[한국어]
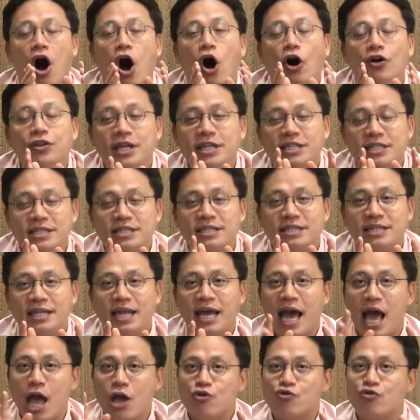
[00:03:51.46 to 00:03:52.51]
어디든
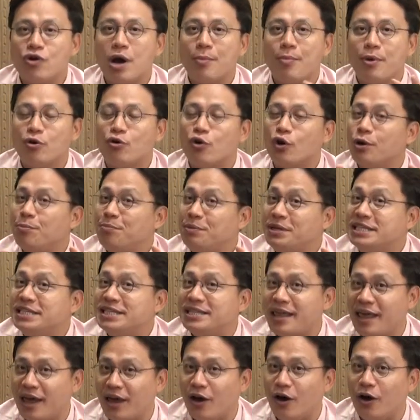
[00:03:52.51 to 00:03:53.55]
근데 한국과 미국이 거
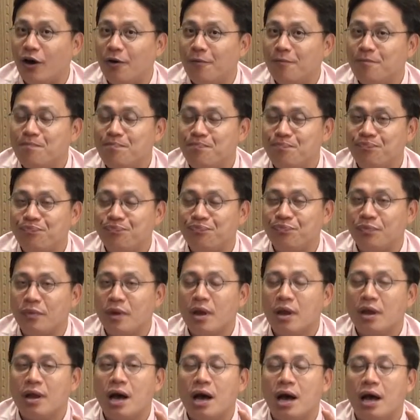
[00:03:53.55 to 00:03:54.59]
비슷해요. 음,
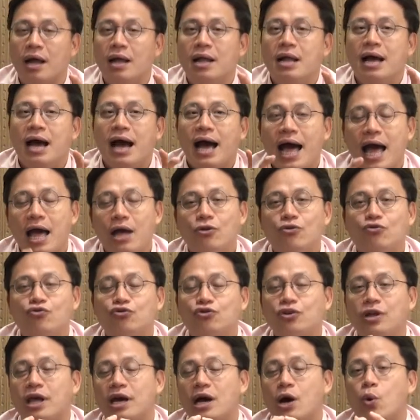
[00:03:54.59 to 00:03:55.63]
그러니까
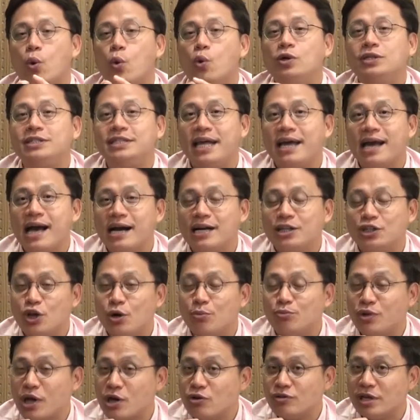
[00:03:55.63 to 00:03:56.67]
한국으로 애가 올 생각을
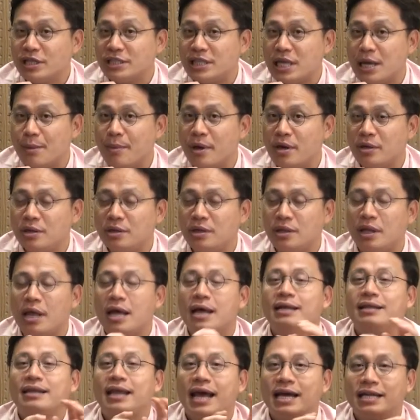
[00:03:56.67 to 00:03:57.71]
처음따고
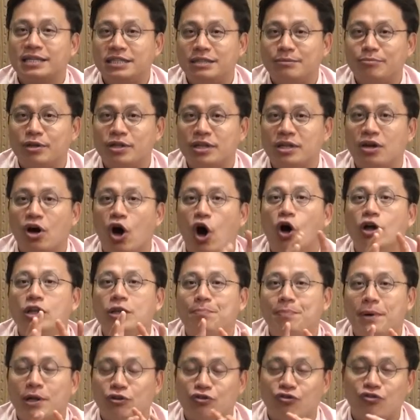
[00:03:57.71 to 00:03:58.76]
계시다면은 텍스 버전는
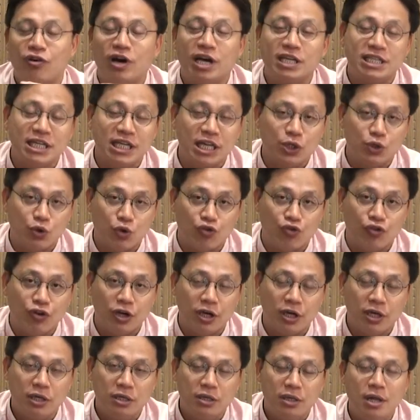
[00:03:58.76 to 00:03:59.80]
어디 파트로 가시는 게
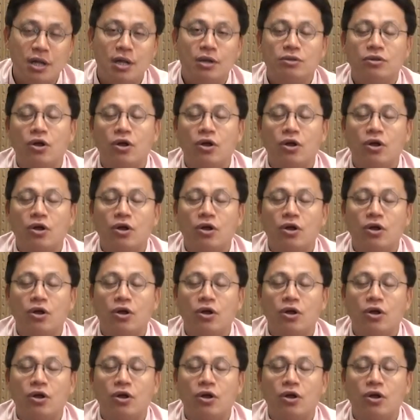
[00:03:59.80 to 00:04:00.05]
좋고요.